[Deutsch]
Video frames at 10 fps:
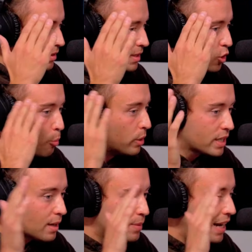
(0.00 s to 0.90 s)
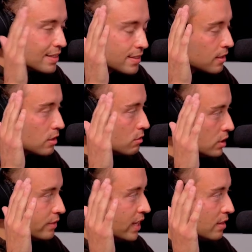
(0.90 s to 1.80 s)
ich operiere im ganz anderen
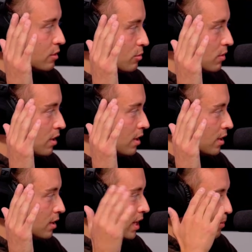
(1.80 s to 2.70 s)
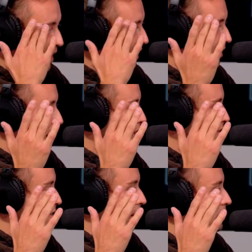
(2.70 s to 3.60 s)
Universum. Ja. ja. meine Gedanken
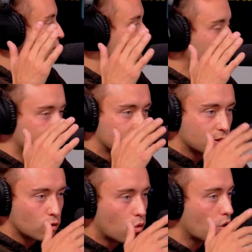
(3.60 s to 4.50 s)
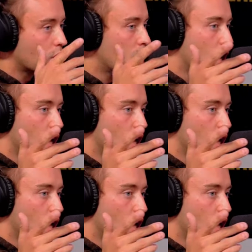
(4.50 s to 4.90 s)
sind ganz woanders, als zu gucken,